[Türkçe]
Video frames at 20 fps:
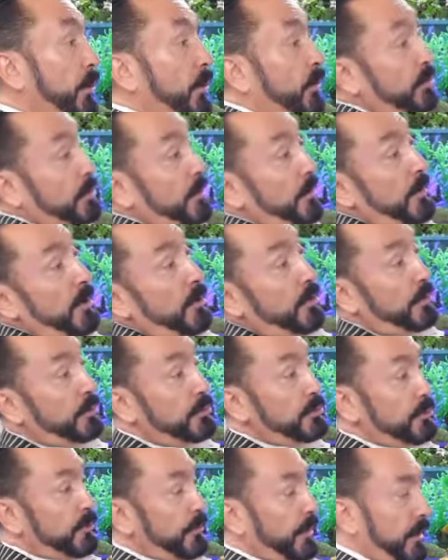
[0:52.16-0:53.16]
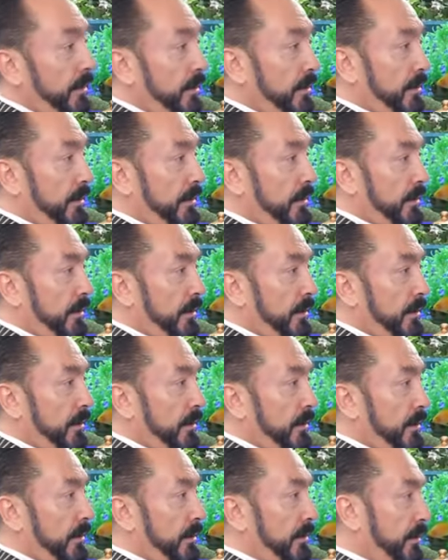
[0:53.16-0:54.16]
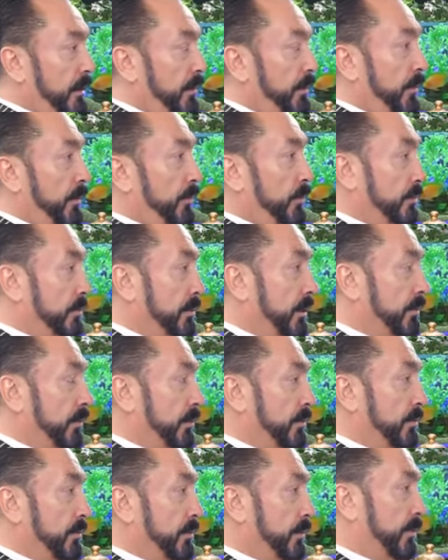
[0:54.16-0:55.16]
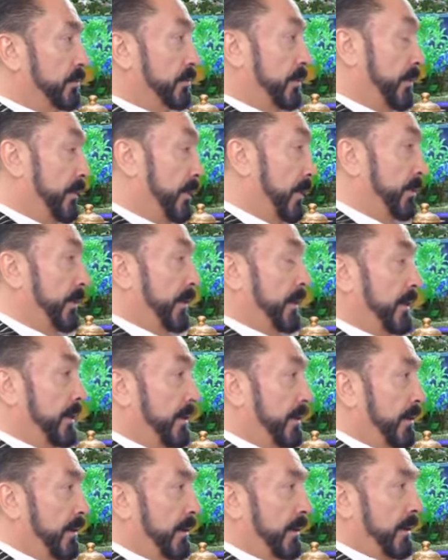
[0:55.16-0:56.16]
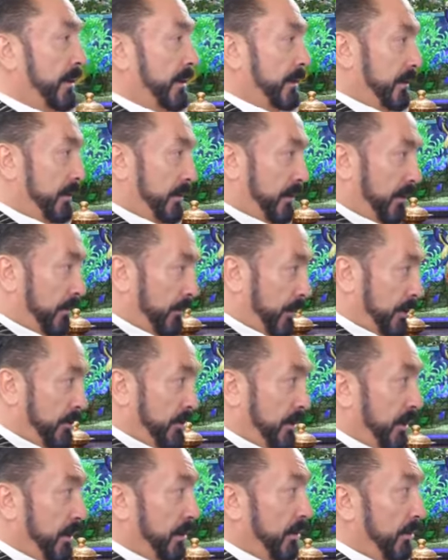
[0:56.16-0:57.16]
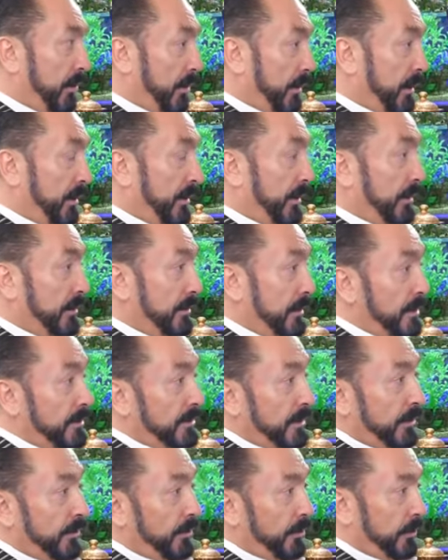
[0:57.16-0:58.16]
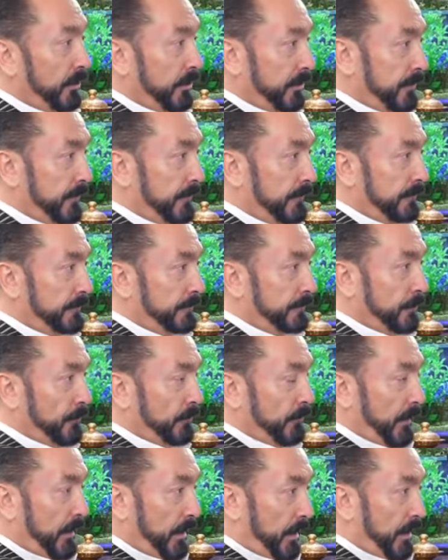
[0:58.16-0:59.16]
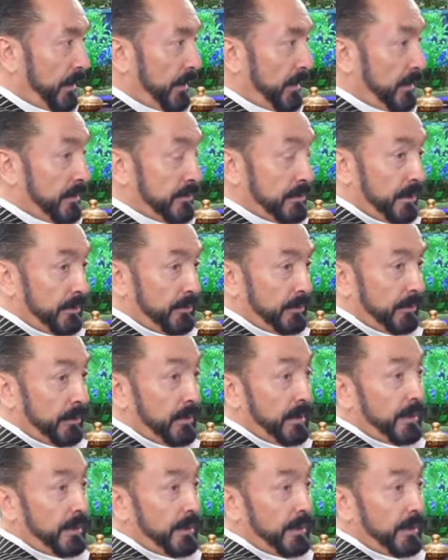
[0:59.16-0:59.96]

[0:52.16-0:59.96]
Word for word: E o zaman konuşma. Yapamıyorsan konuşma. O zaman yapana değil mi? başarılı olana destek ol. Ayağına çelmez ama.